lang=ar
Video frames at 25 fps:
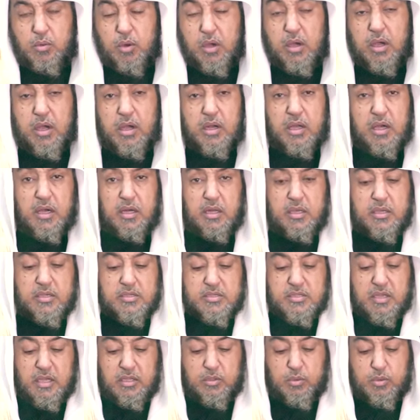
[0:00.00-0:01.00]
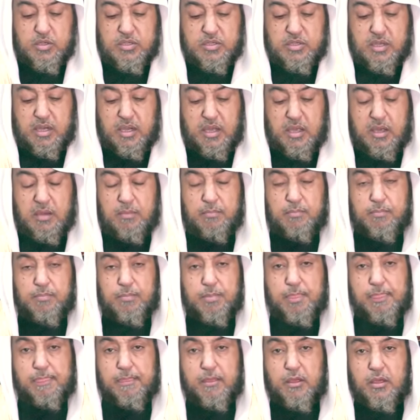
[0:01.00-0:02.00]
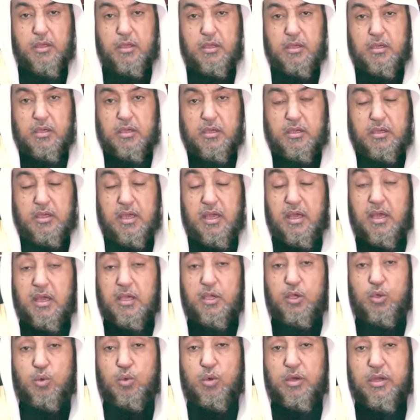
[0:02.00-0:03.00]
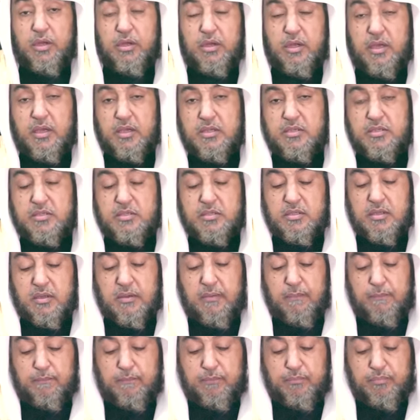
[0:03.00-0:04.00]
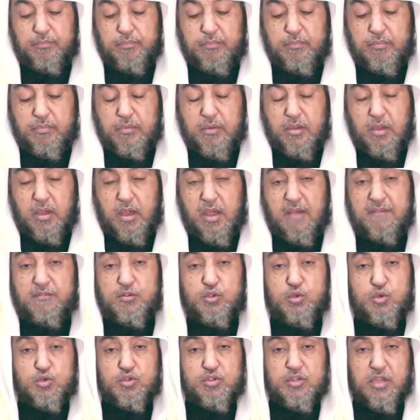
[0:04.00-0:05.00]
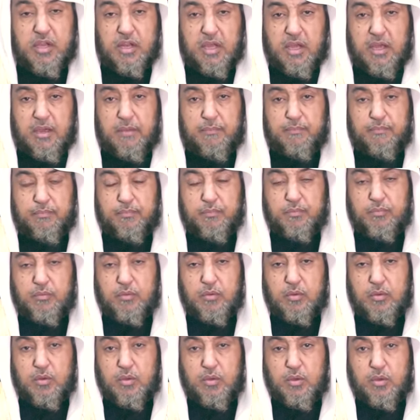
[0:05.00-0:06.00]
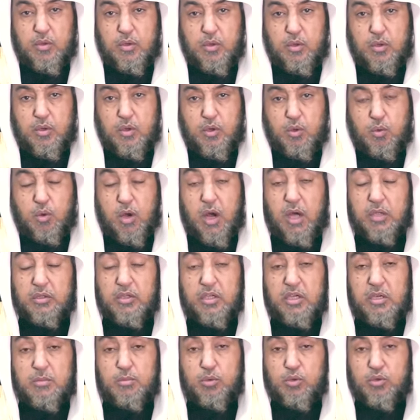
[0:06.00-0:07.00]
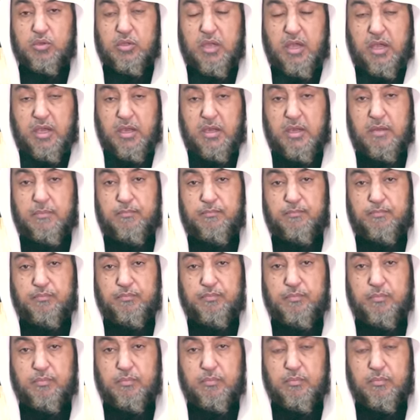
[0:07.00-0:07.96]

وقال عليه الصلاه والسلام يا ايها الناس افشوا السلام واطعموا الطعام